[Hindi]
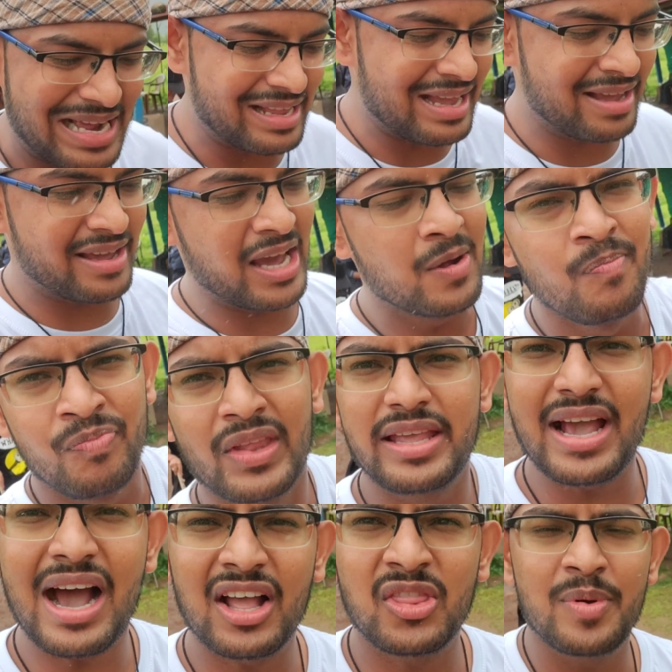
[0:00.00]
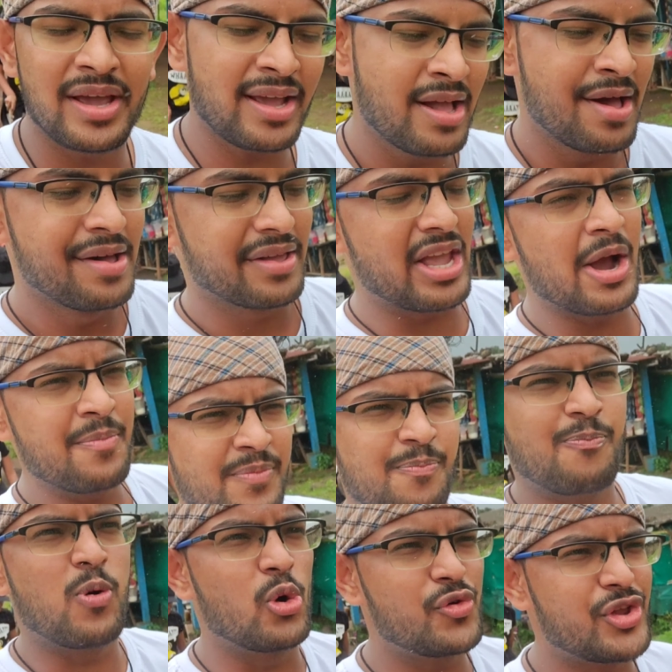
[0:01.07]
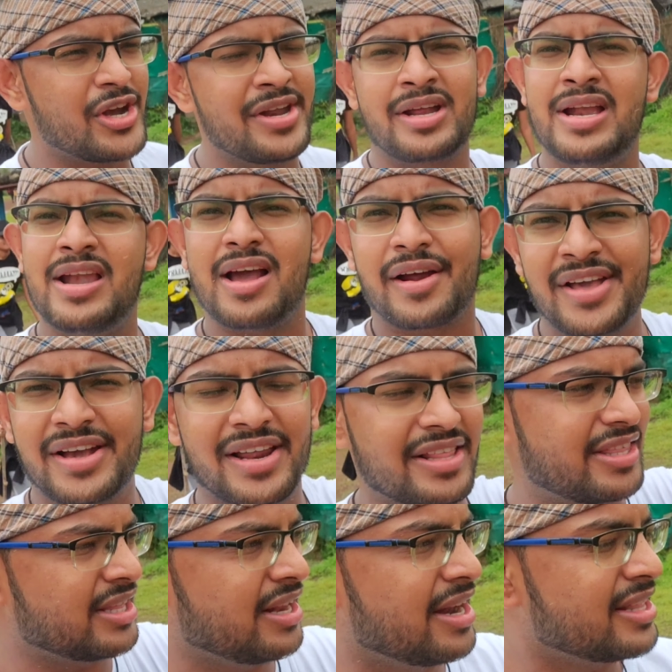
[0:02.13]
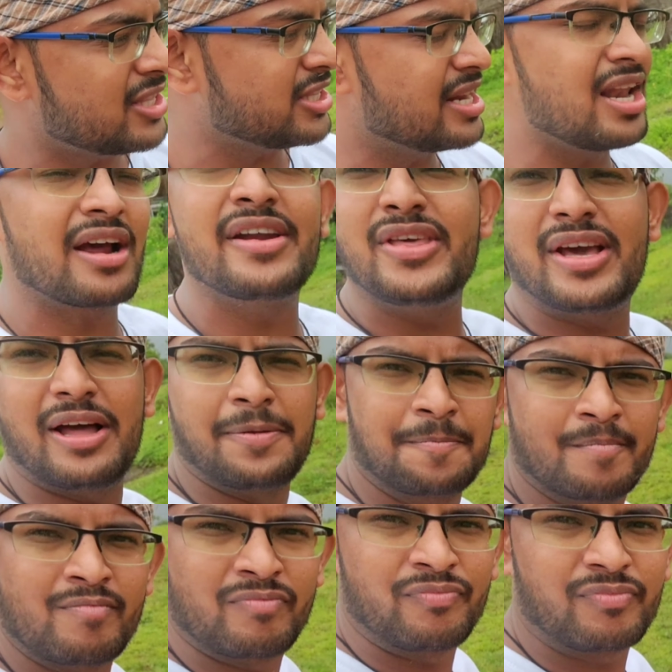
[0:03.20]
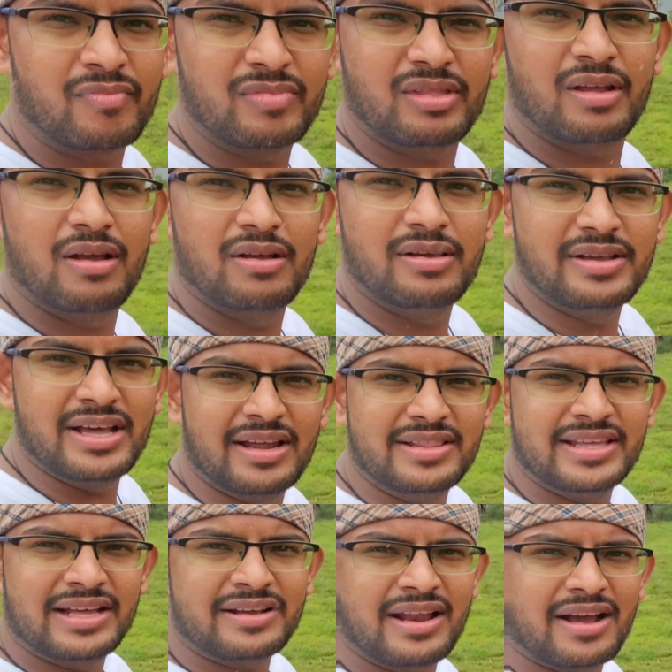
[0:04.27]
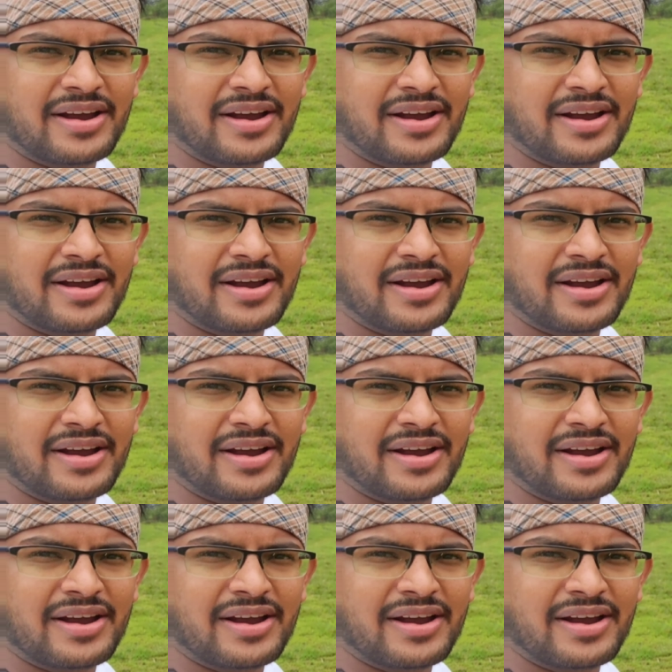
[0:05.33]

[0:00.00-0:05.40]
पे लेके जाएंगे याद में कि हम फोर्ट चढ़ने के लिए लकड़ी खरीदे थे ललिता तेरी लकड़ी दिखा ये ललिता की